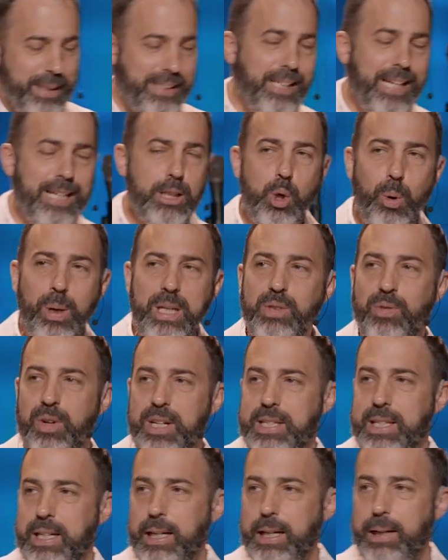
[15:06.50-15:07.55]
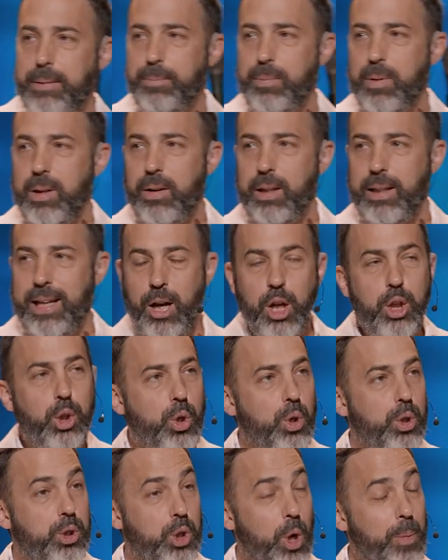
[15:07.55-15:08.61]
si, Louis va dire, dans notre
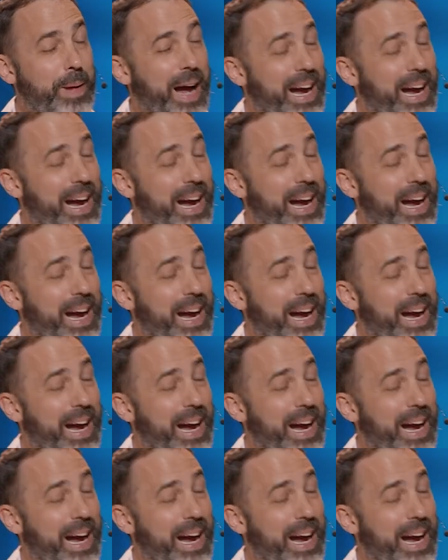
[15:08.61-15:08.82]
culture, puis